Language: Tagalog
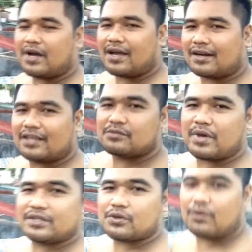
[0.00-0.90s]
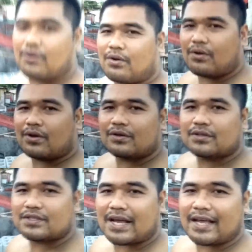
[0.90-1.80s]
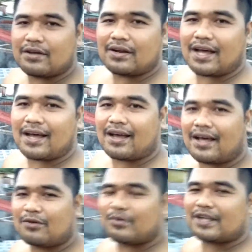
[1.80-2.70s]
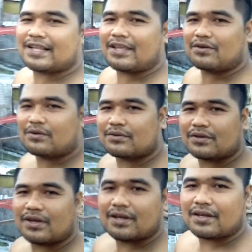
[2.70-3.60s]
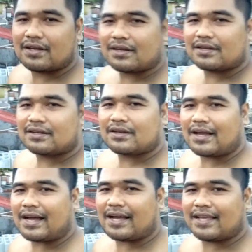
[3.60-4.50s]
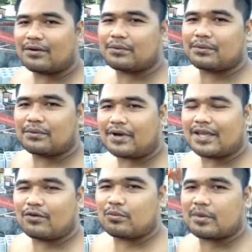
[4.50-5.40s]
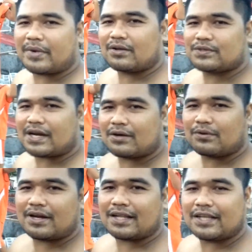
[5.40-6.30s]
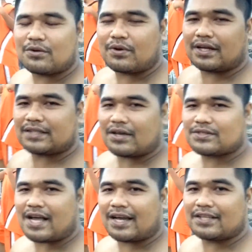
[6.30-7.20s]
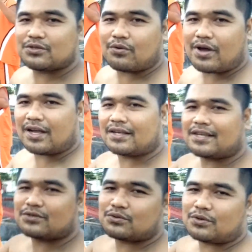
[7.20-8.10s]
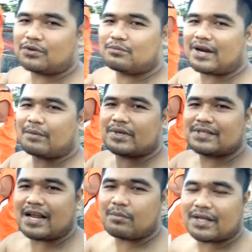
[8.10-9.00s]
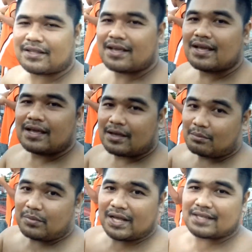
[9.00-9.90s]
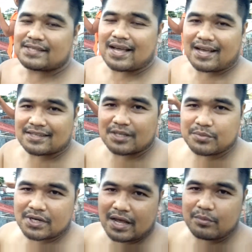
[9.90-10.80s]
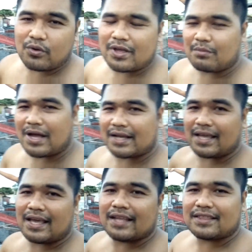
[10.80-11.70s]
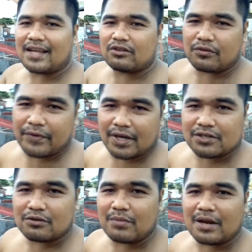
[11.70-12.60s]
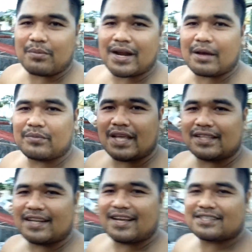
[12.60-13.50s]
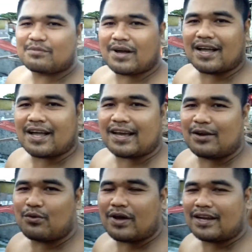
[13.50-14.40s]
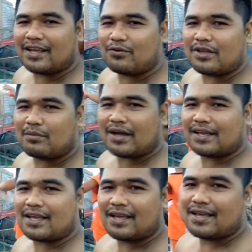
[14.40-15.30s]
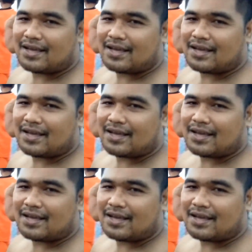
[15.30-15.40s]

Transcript: mga classmates, so sa ngayon na uh, ano muna tayo. Ah, ayaw ayaw lumipad yung saranggola natin, kulang tayo sa hangin. So hanggang sa susunod, maraming oh, salamat. Please uh, subscribe Kuya Maki, hit the notification bell para updated ka sa mga kalukuhan ni Kuya Maki